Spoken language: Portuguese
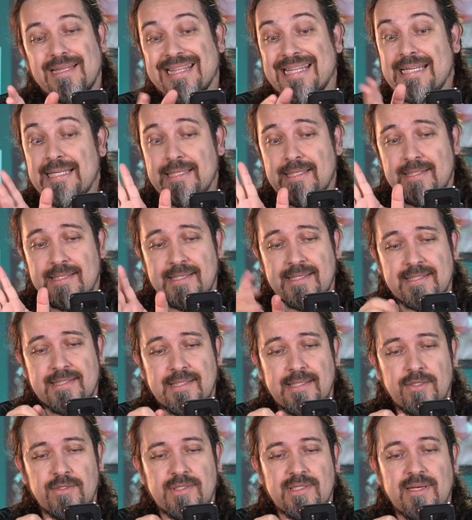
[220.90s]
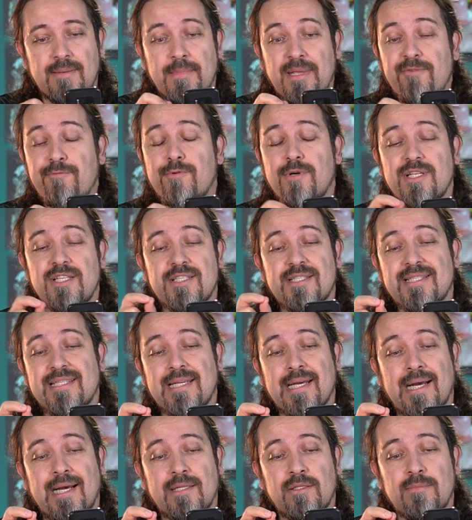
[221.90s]
33 anos, também foi
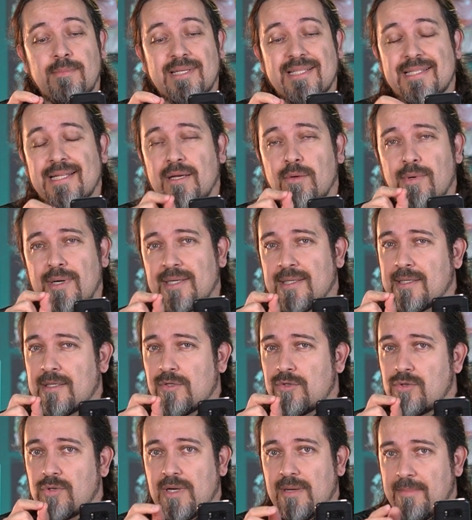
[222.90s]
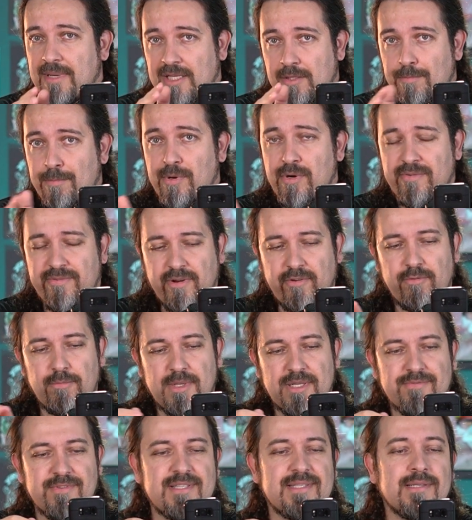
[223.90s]
indiciado, mas está aguardando o julgamento.
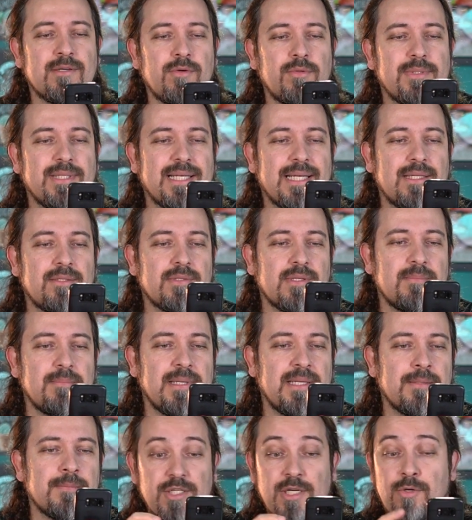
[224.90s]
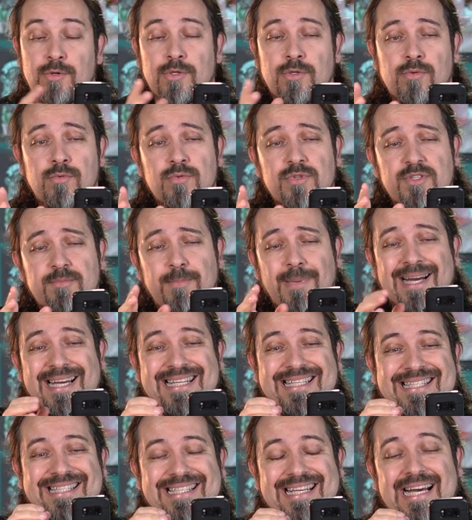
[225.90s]
Provavelmente vai ser condenado também. De acordo com os
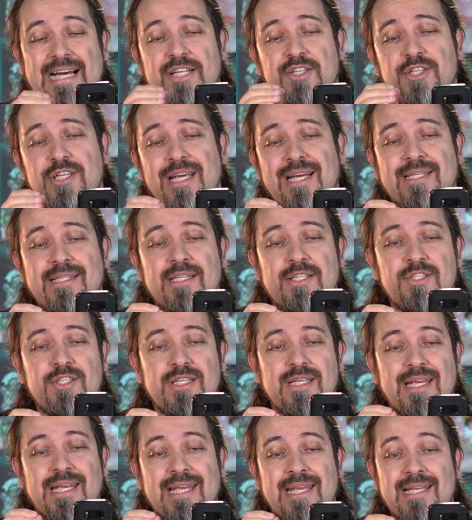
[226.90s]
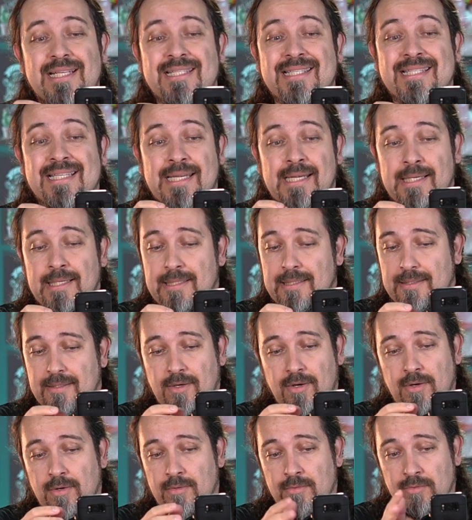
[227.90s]
pais, a dieta de Ezra,
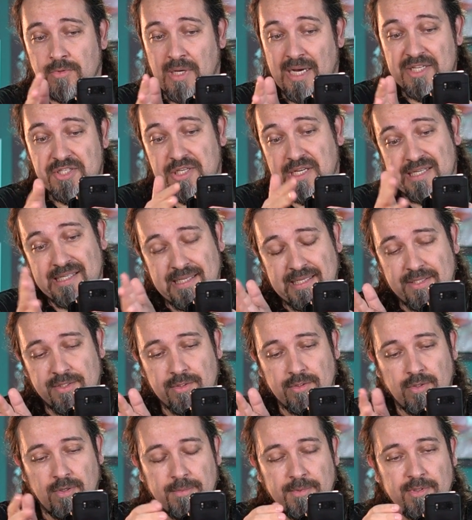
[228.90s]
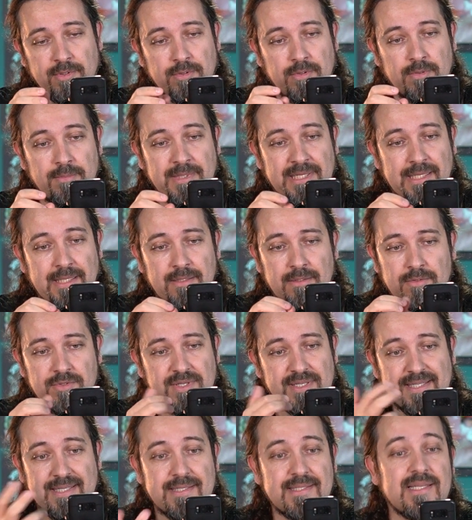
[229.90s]
acho que era esse o nome do, do menino, não
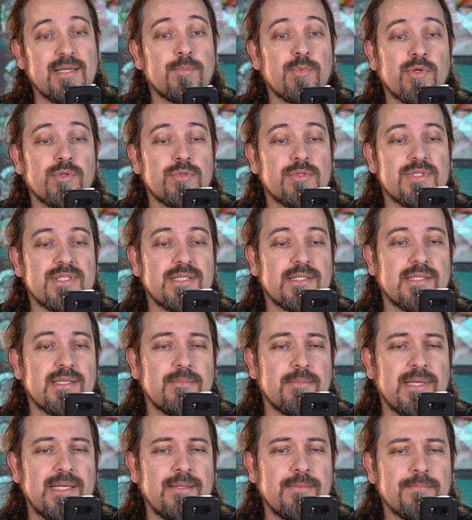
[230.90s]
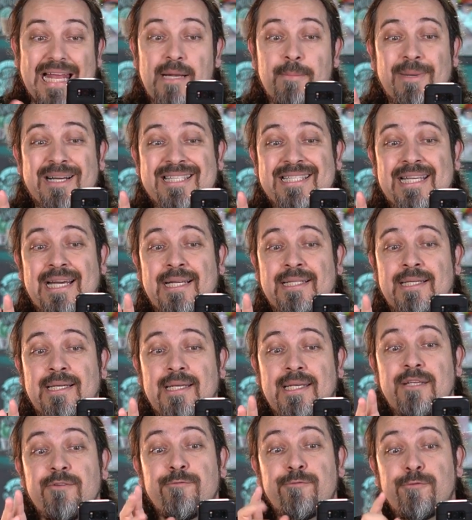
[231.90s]
sei se é assim que pronuncia também, era baseada
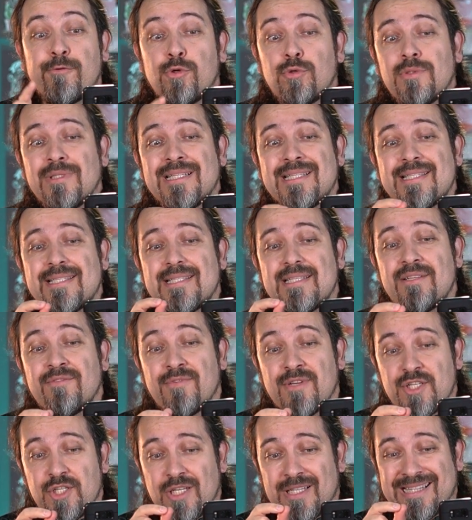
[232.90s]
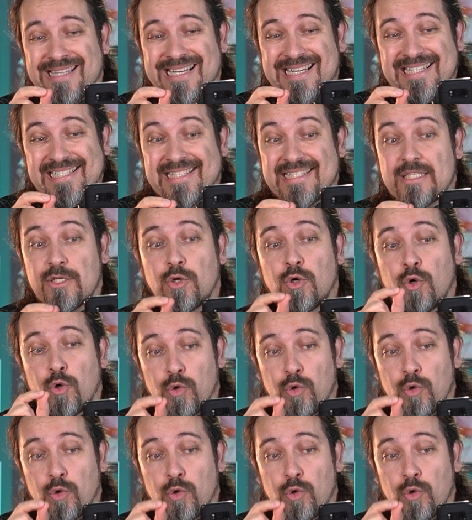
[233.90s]
em frutas e vegetais